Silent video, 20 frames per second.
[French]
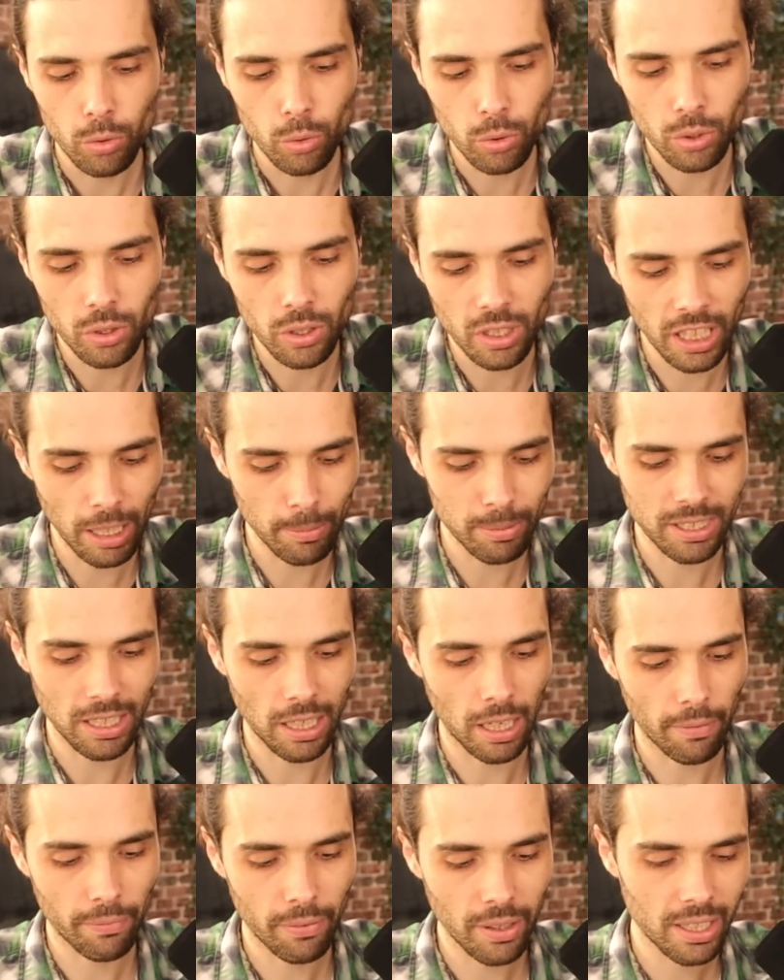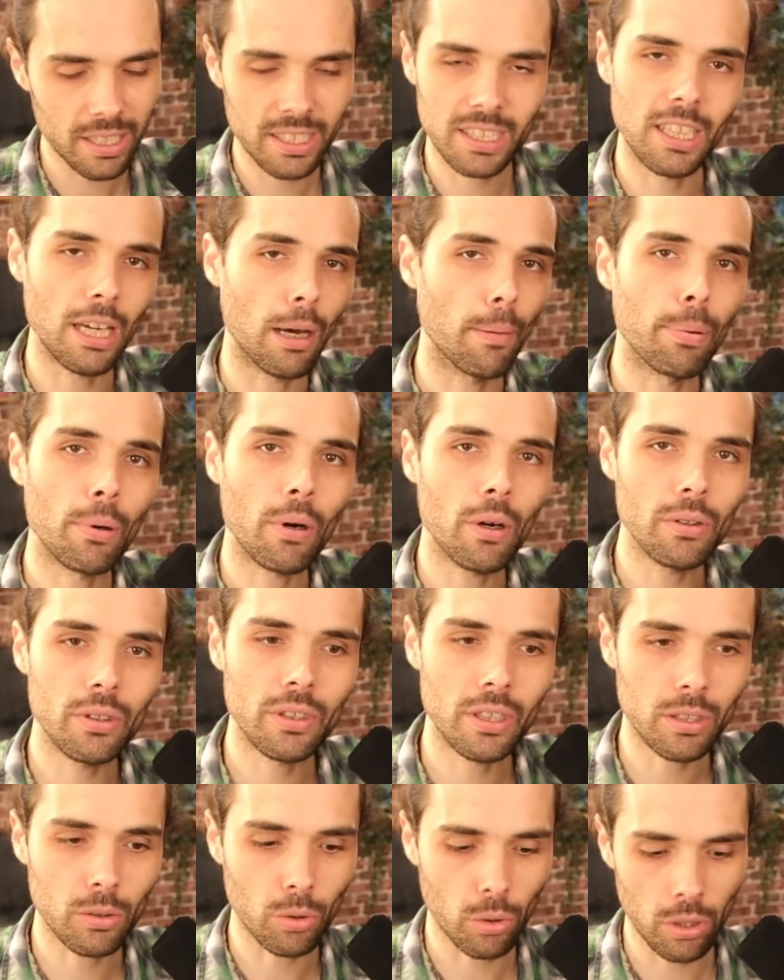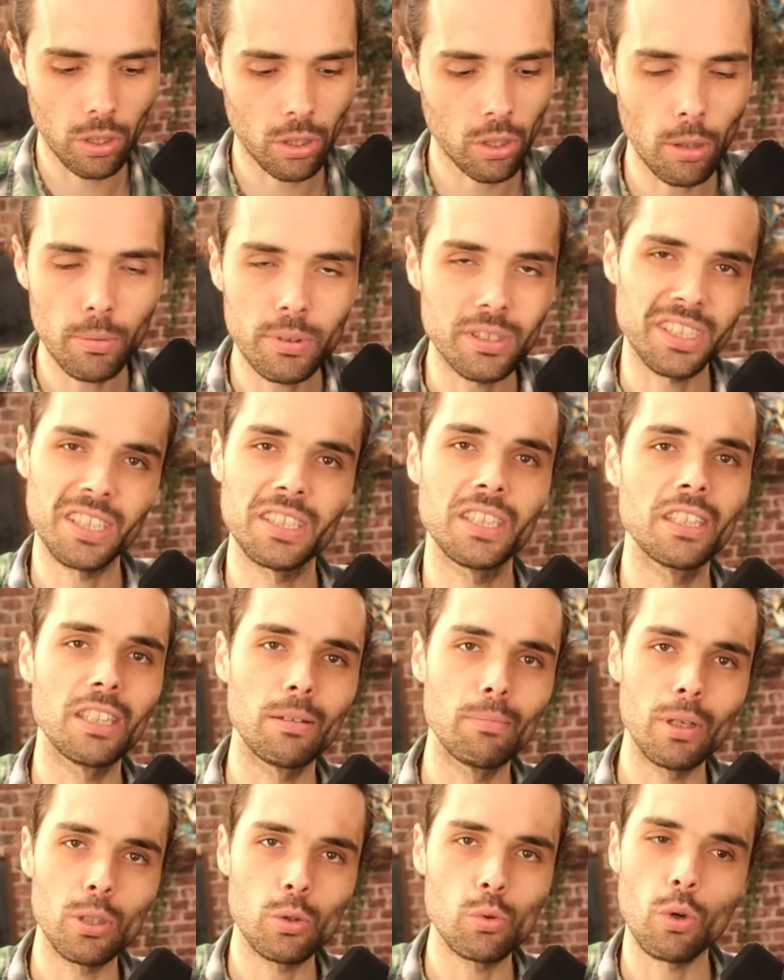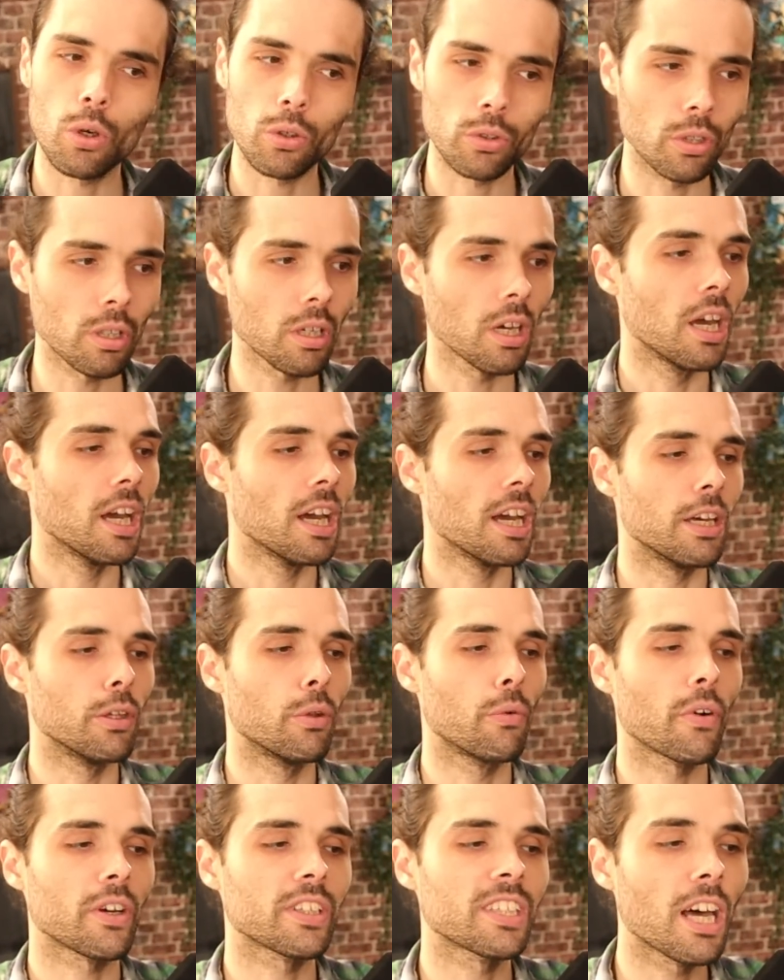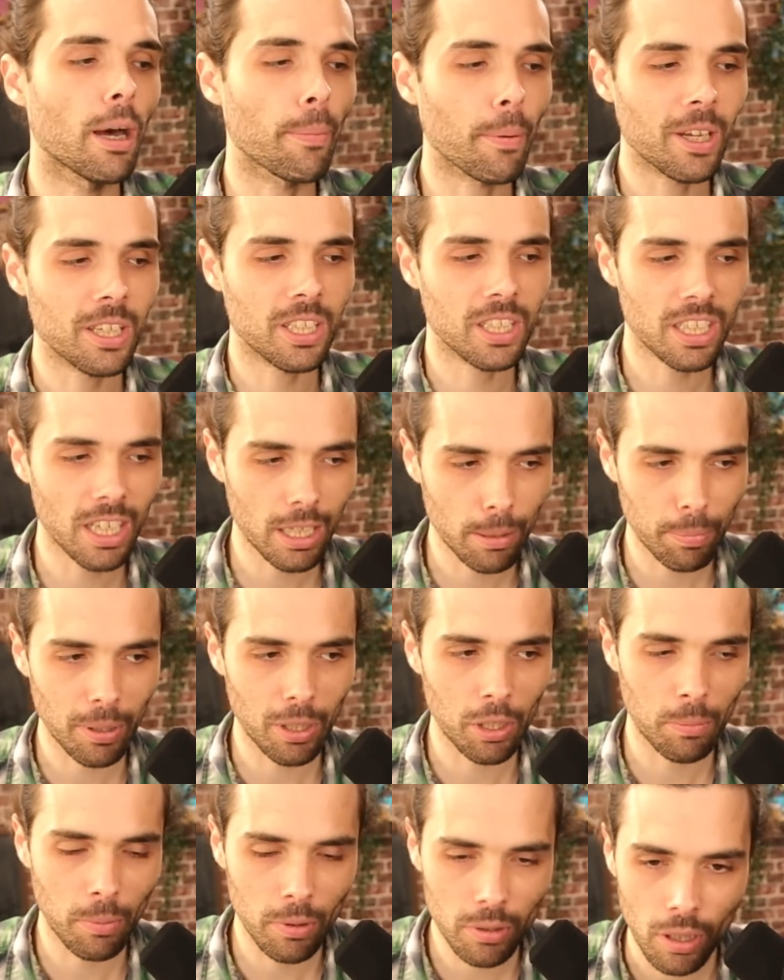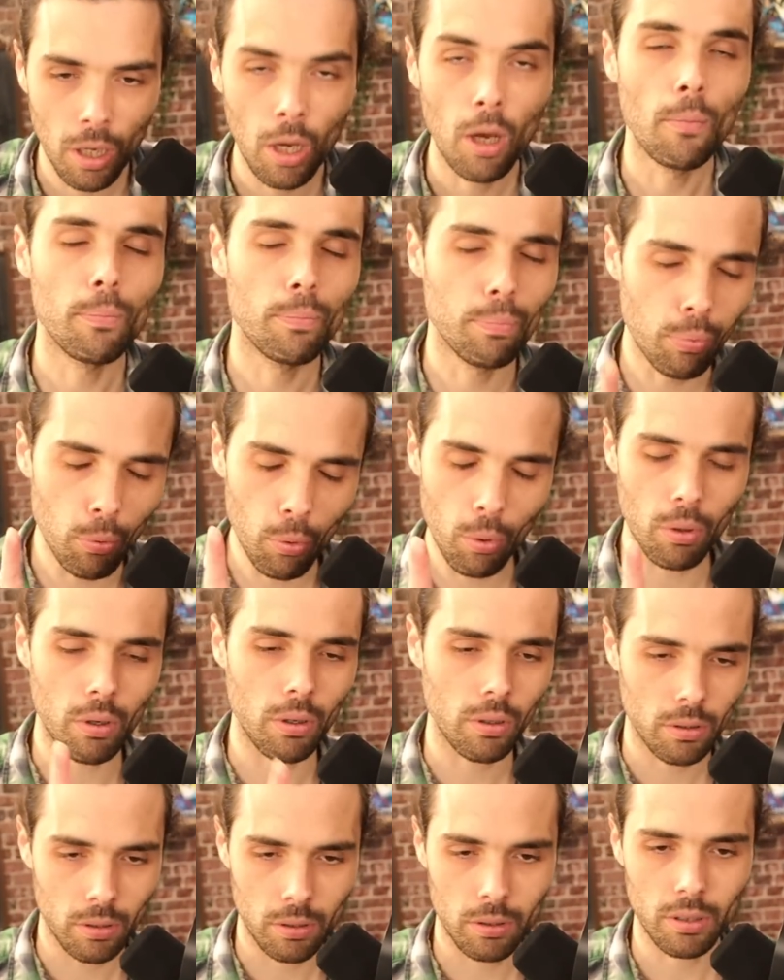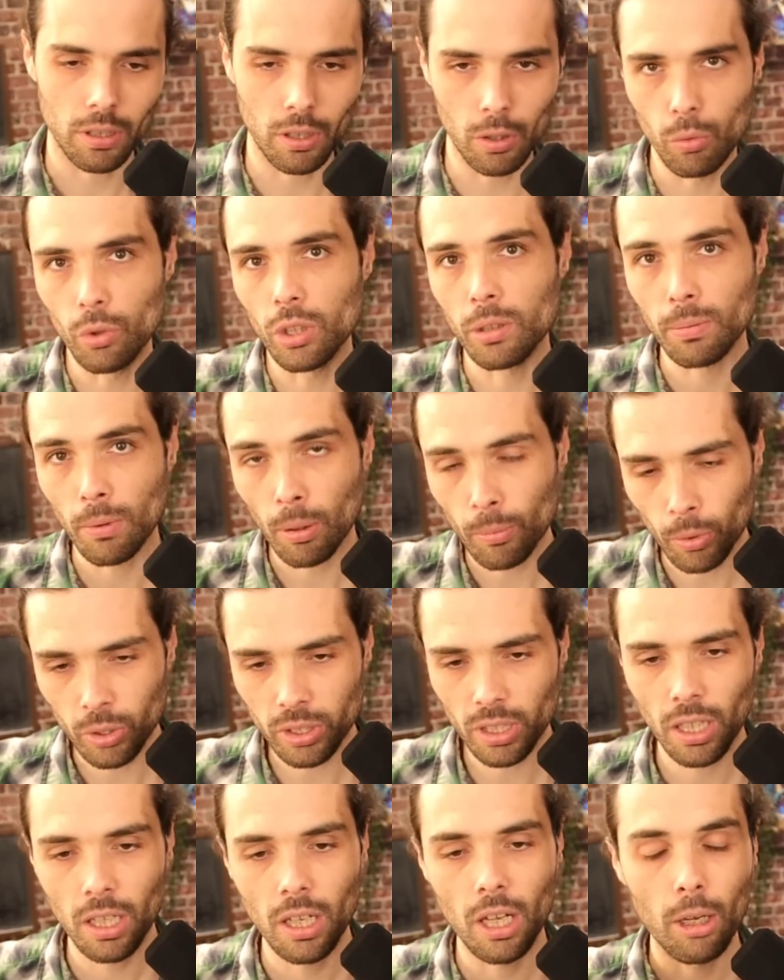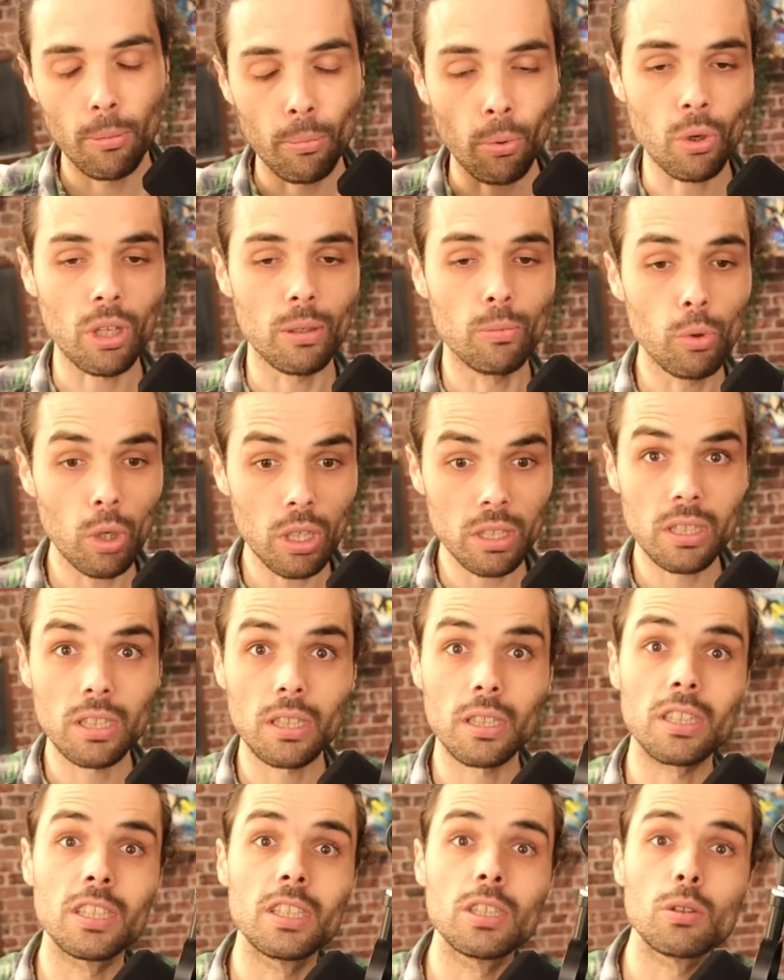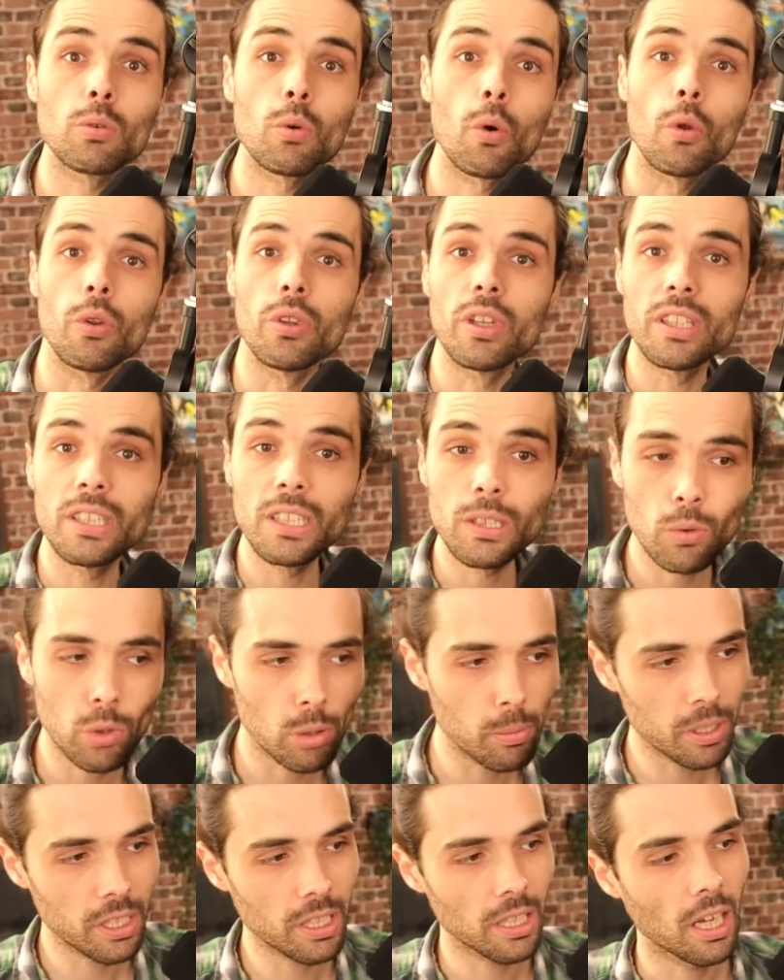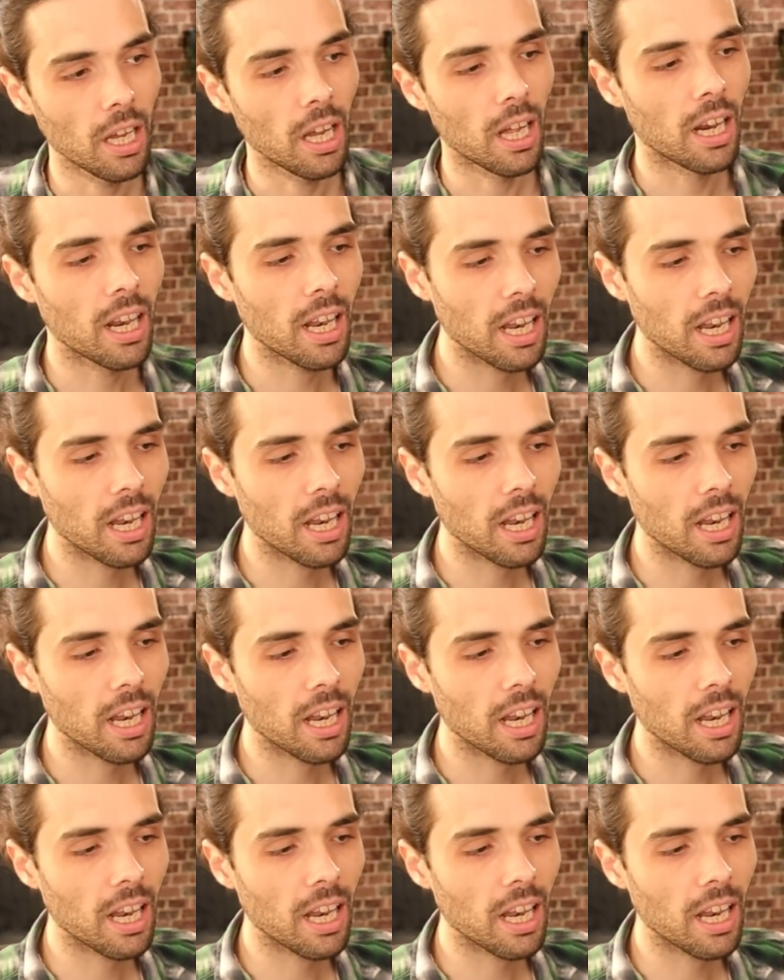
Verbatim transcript: Tout ce que Games a à faire, c'est à prendre des trucs comme si c'était des made to order et de faire ça après chaque précommande pour et uniquement pour ça, pour les boîtes qui sont en édition limitée.